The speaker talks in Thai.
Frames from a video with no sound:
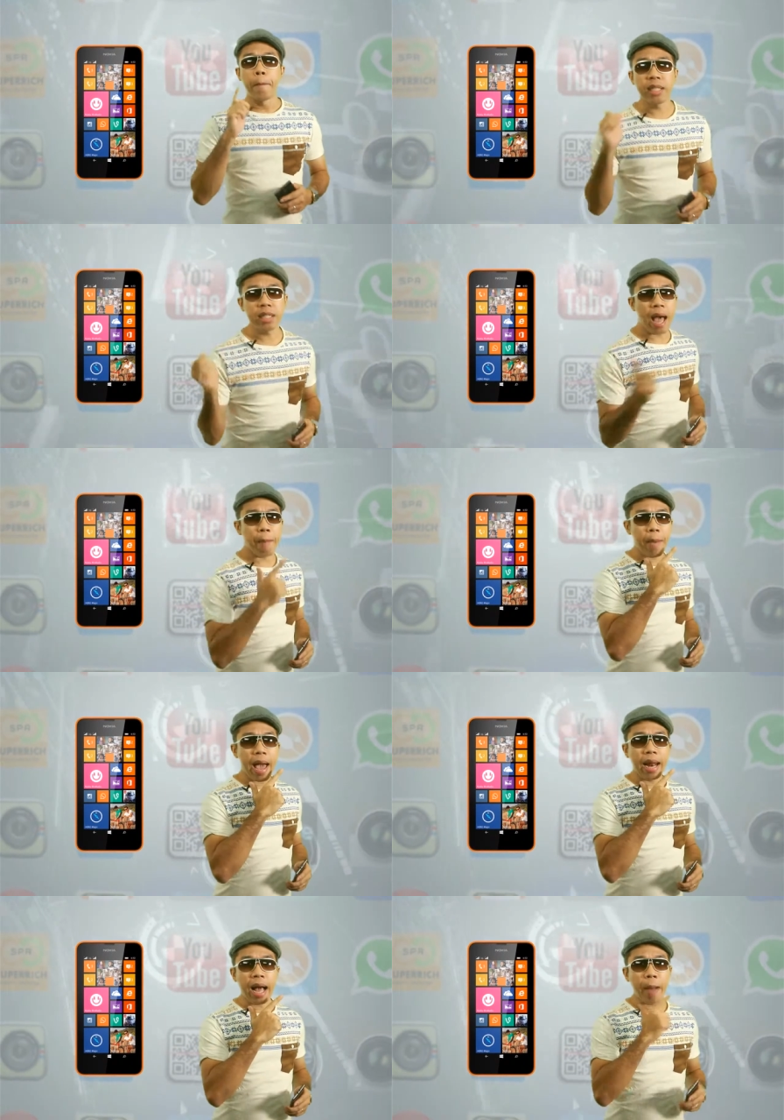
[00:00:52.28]
มิสเตอร์แอปแม
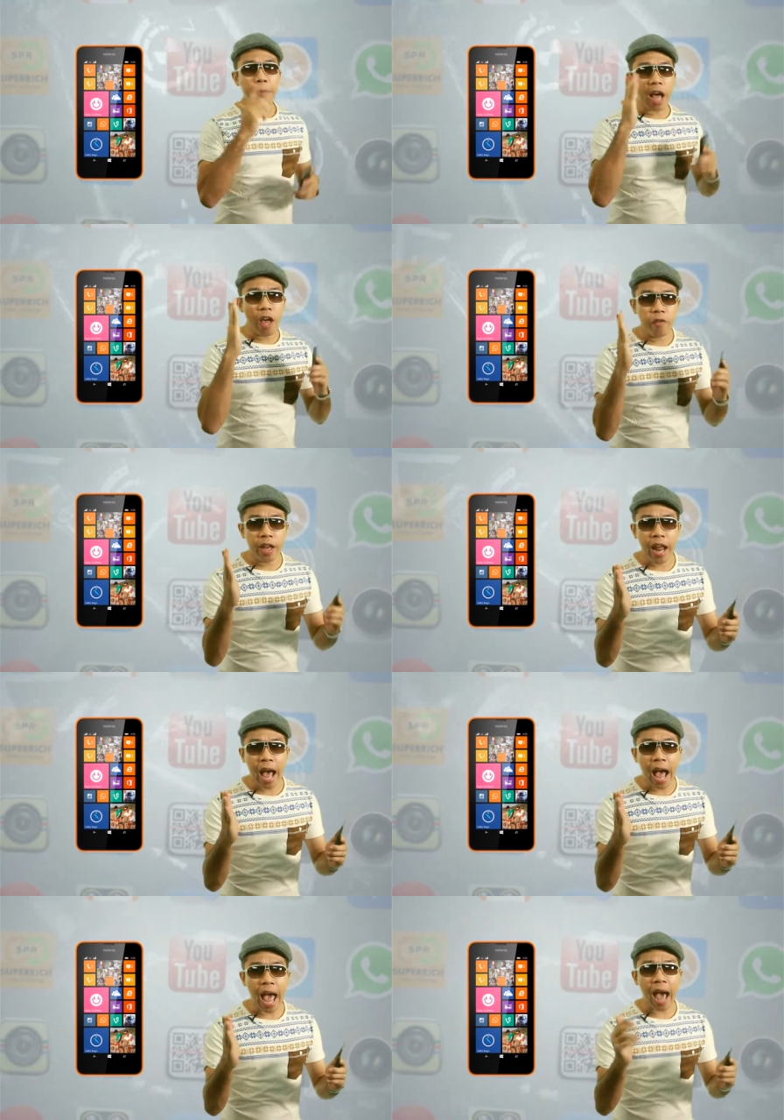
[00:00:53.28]
นนะครับได้เฟ้น
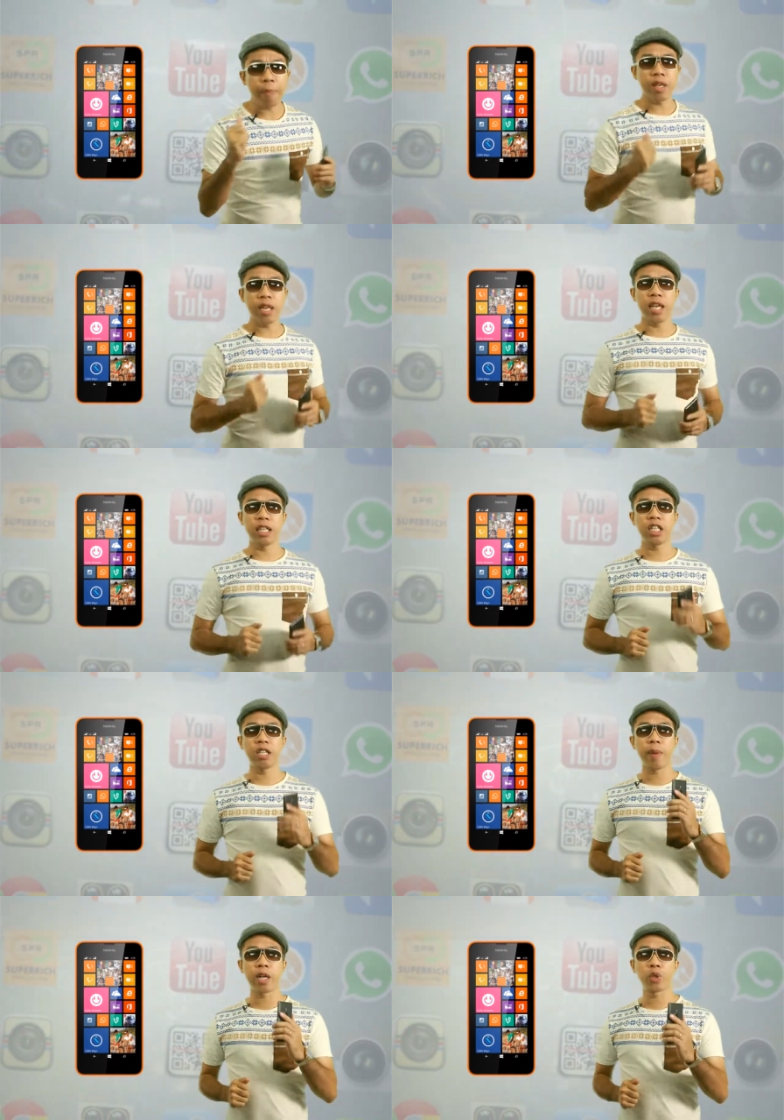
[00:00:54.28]
หาแอปดีๆที่
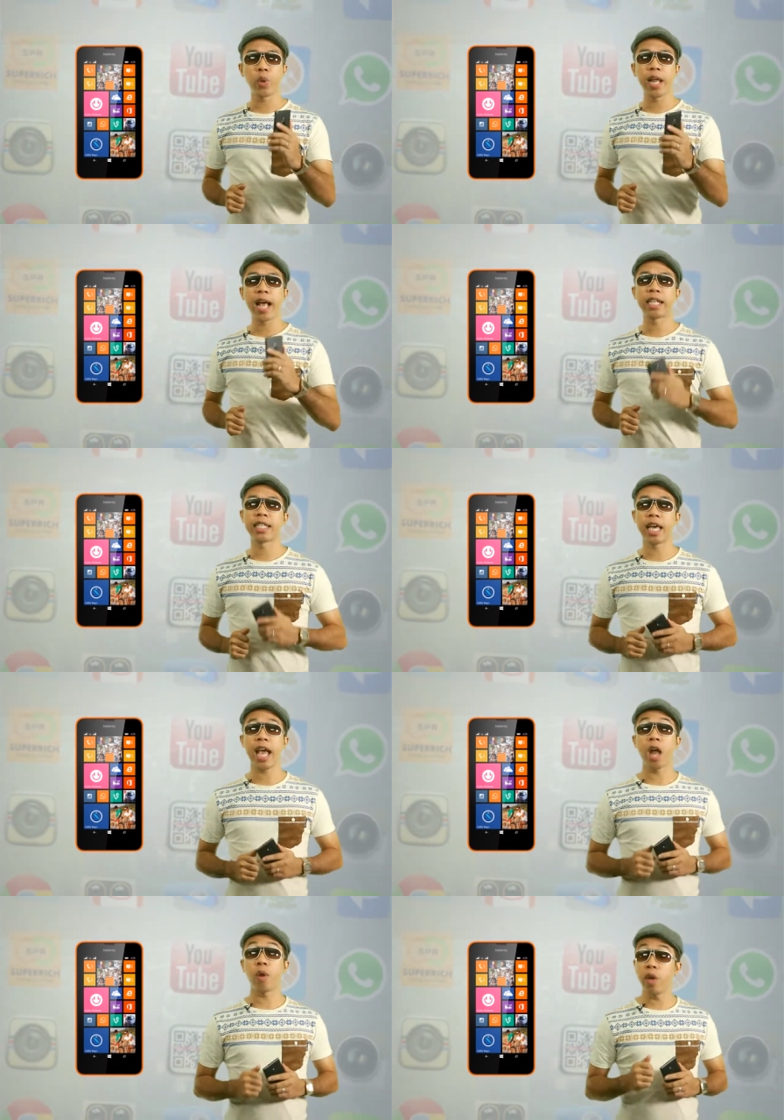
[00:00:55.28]
จะมาช่วยในการใช้
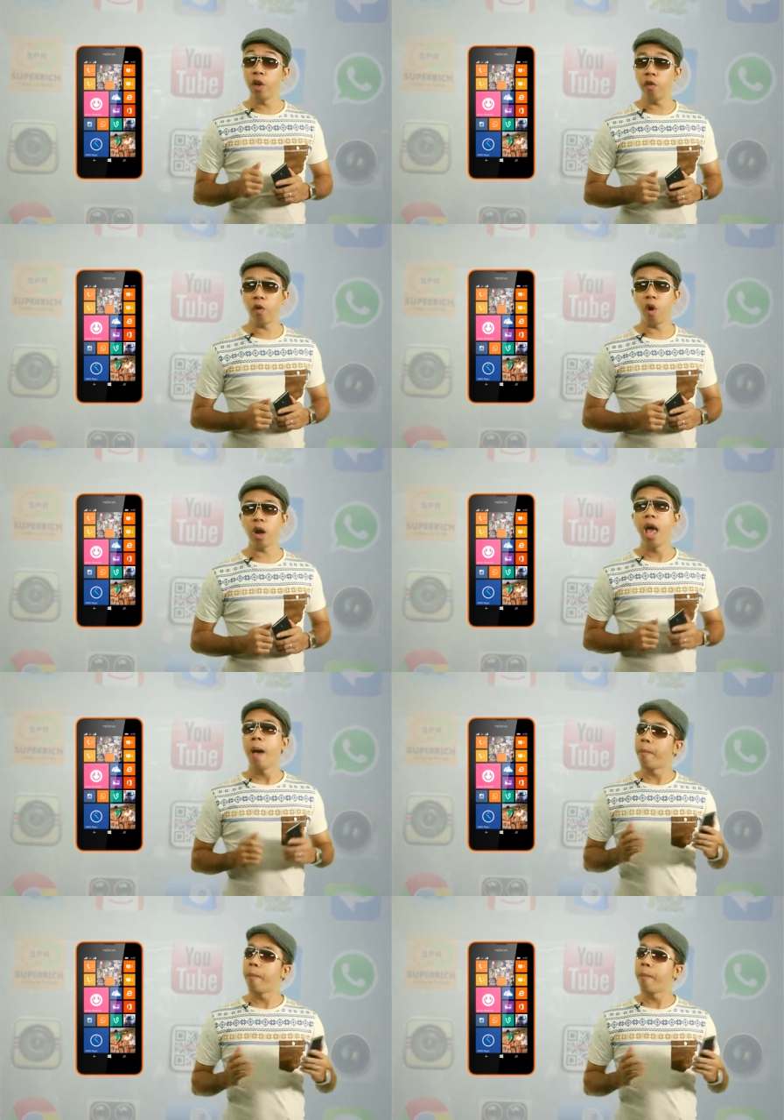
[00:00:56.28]
งาน Windows Phone